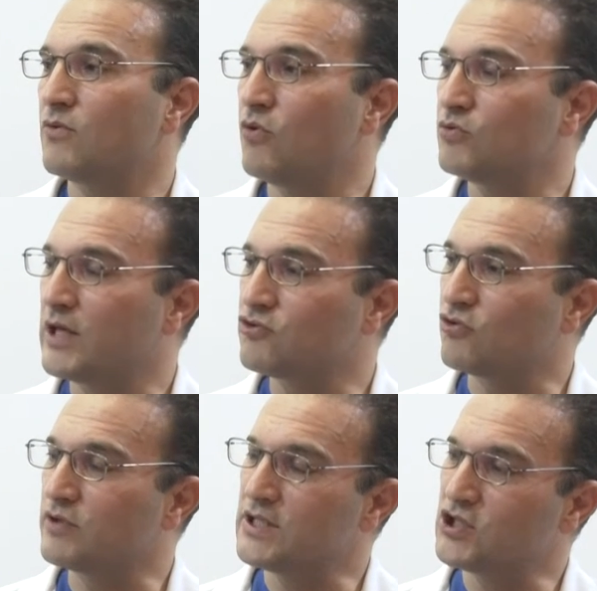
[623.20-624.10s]
ondan
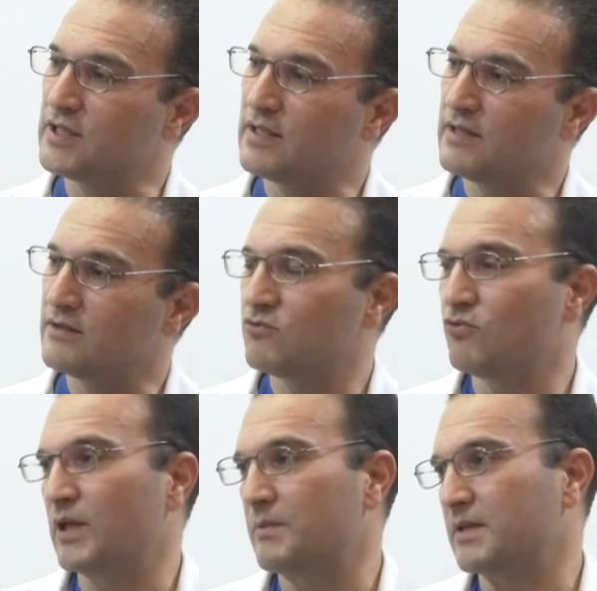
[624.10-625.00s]
sonra işine
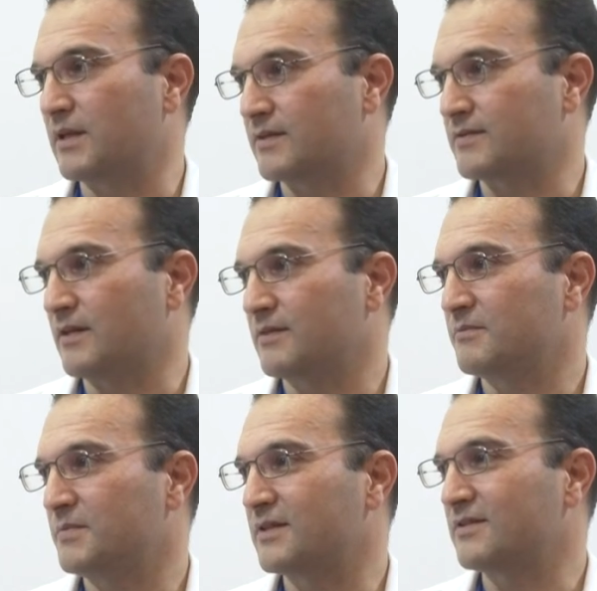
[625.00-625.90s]
dönebilir hasta
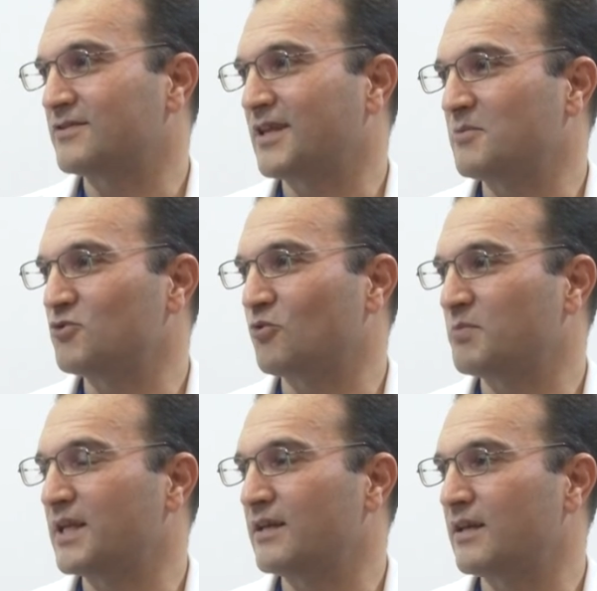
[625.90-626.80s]
bir şeyimiz yok,
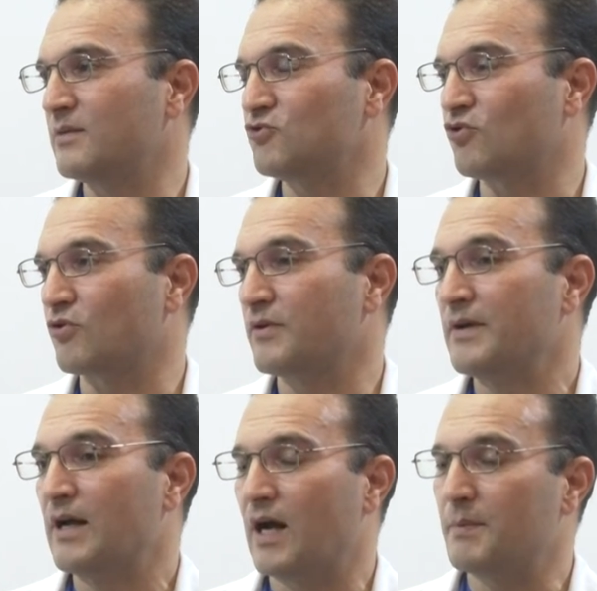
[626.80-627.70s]
bir engelimiz yok.
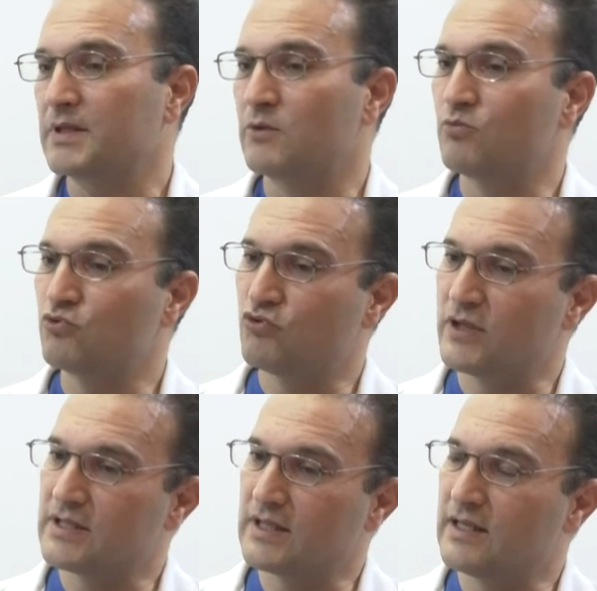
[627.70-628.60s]
Ama tabii bu
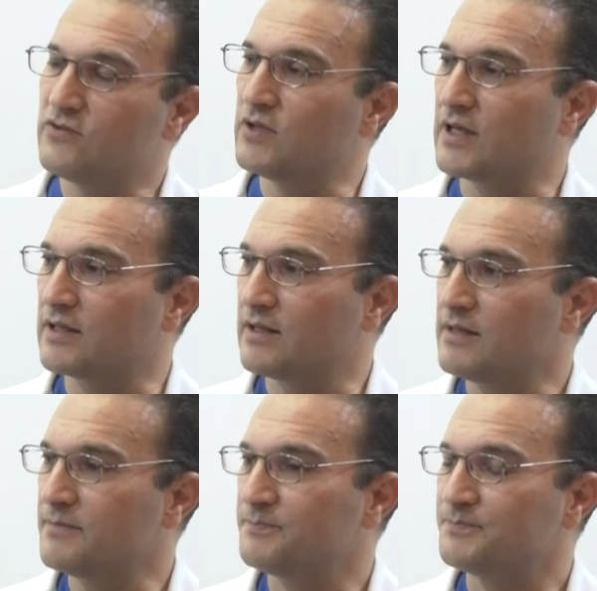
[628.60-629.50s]
sürece gelinceye
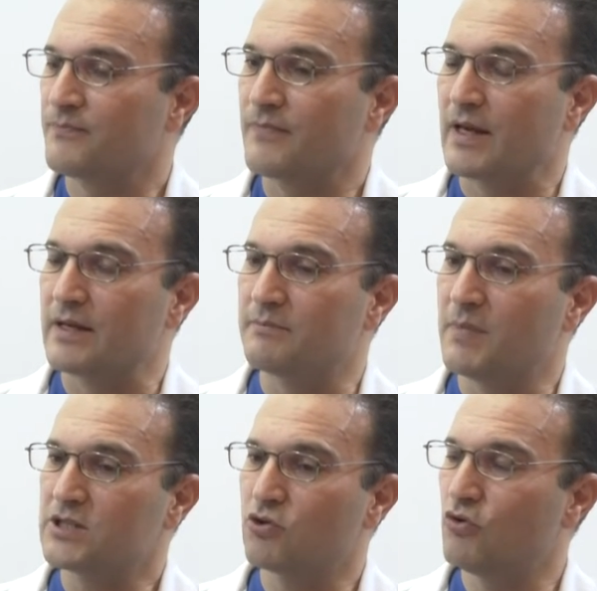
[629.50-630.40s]
kadar e,
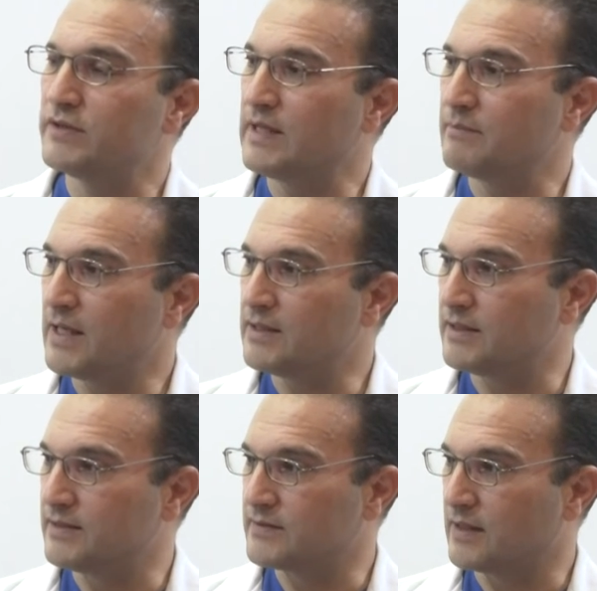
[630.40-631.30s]
başka yöntemler
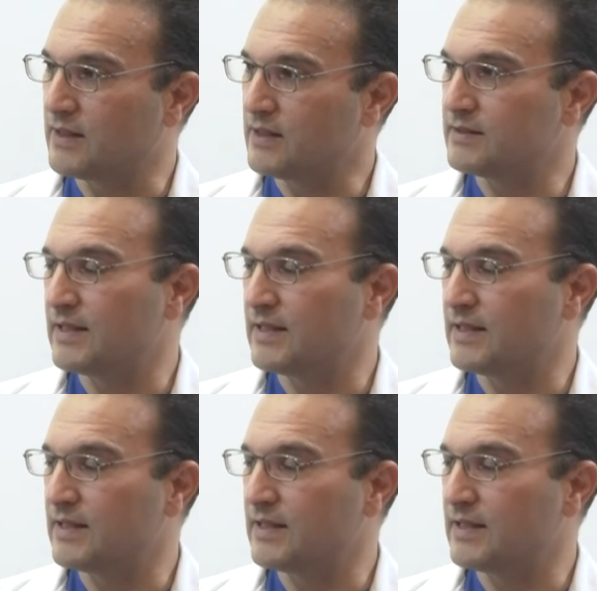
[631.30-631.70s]
de insanlar